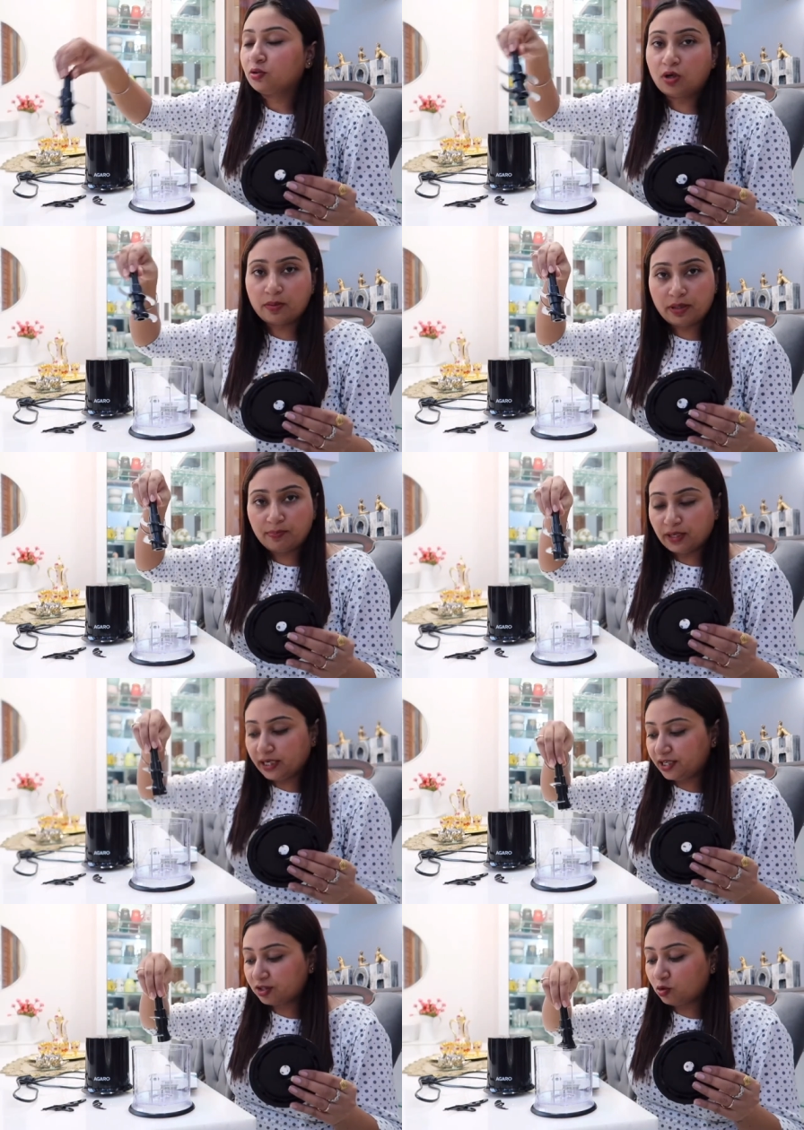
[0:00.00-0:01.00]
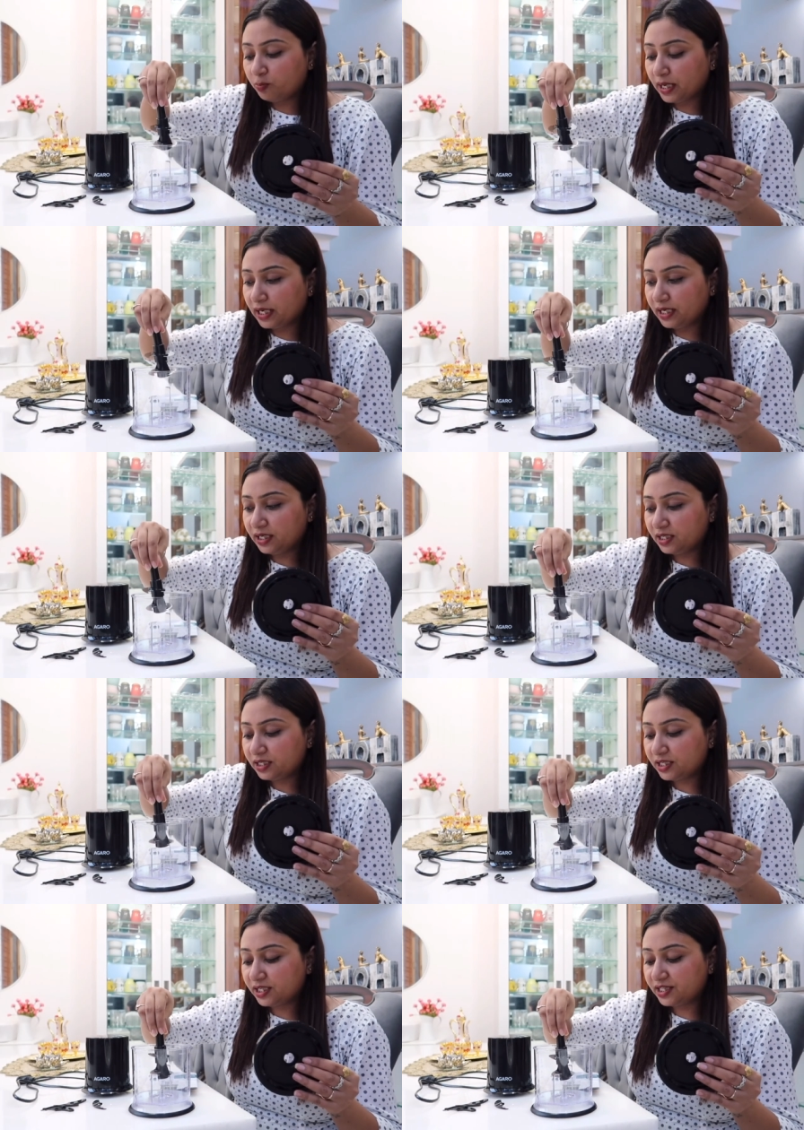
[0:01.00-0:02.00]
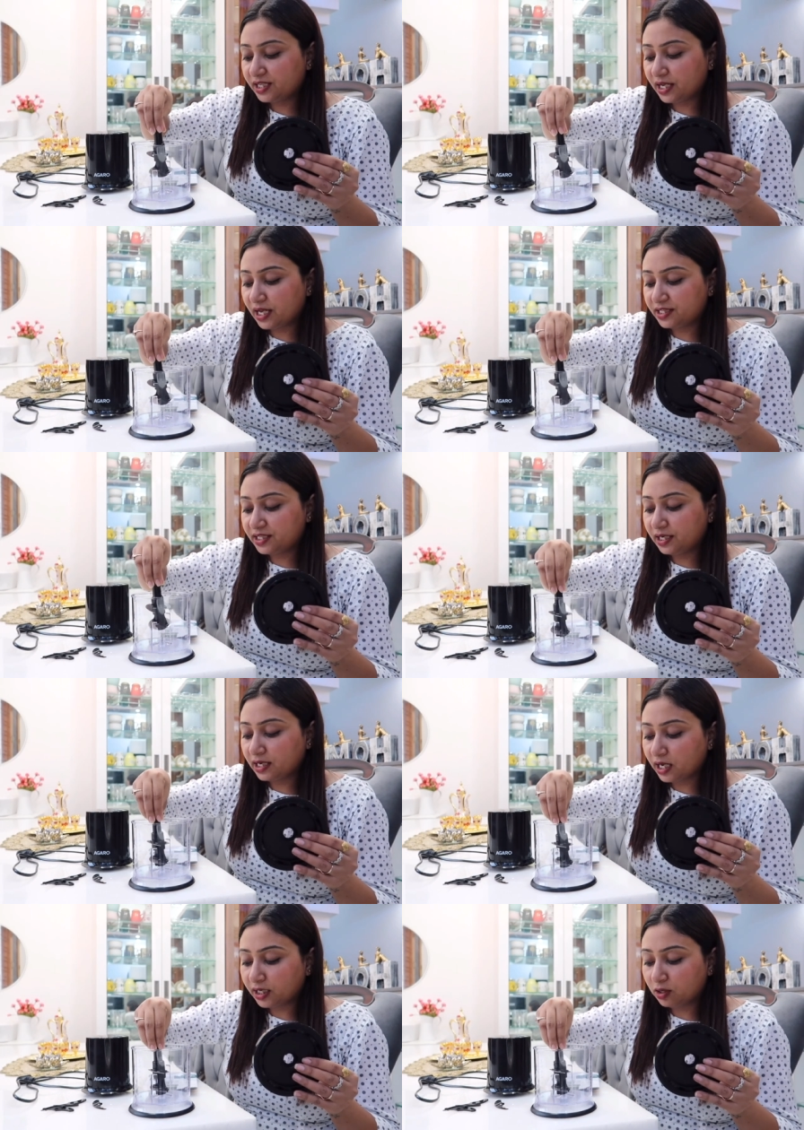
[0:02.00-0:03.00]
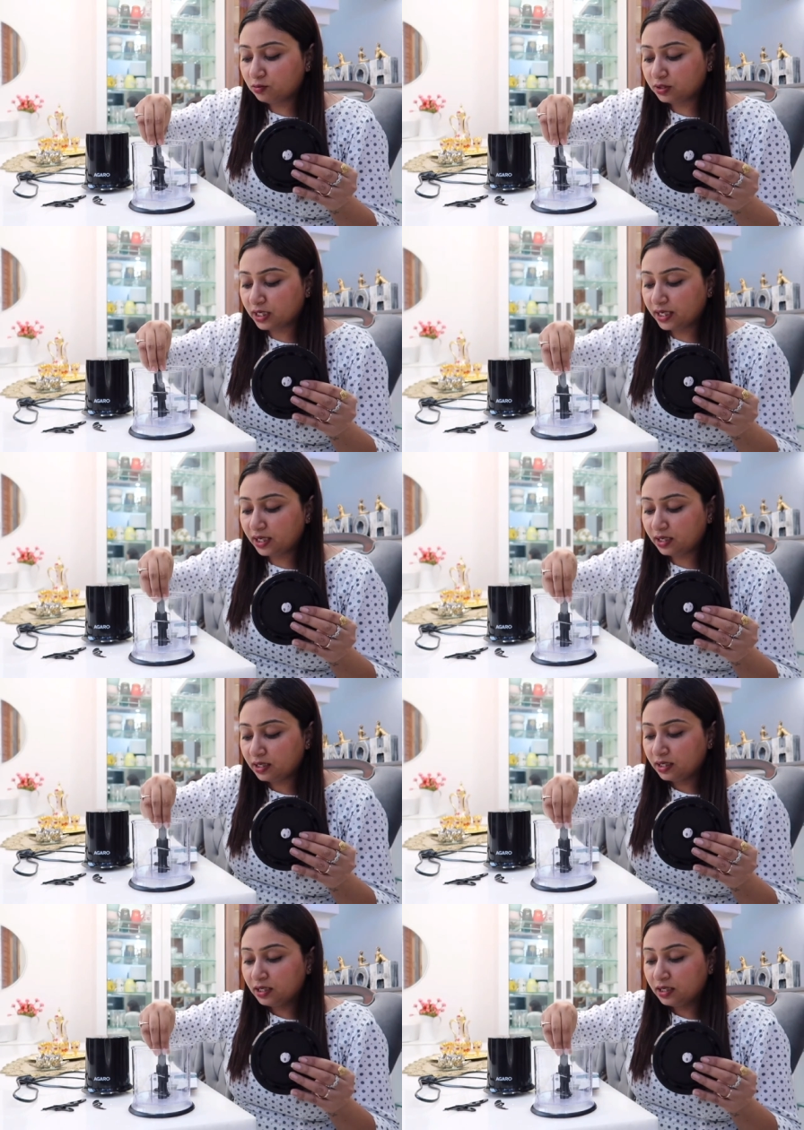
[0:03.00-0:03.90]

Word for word: तो हमें ब्लेड्स को पहले इसे ऐसे लगाना होता है